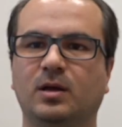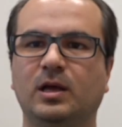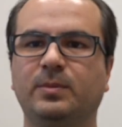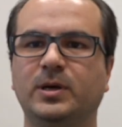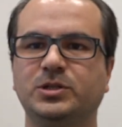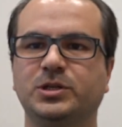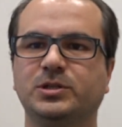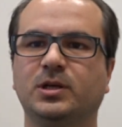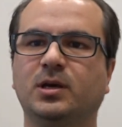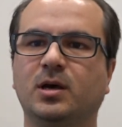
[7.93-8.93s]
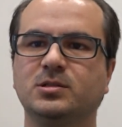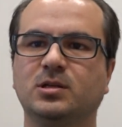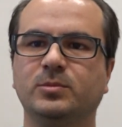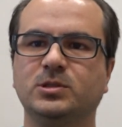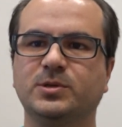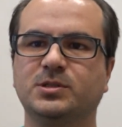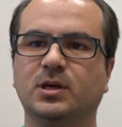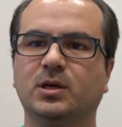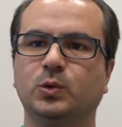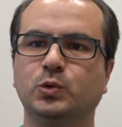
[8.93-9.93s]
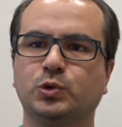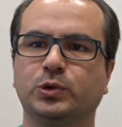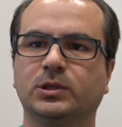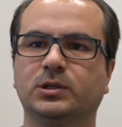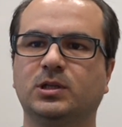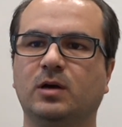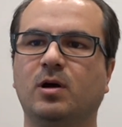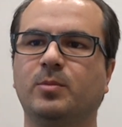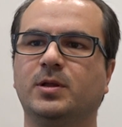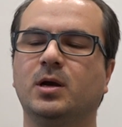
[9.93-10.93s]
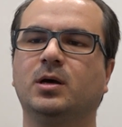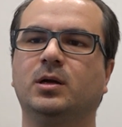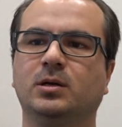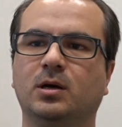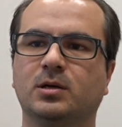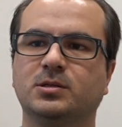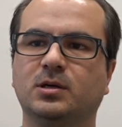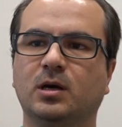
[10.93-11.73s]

55 yaşındaki hastamız bize 3 yıldır devam eden karın ağrısı,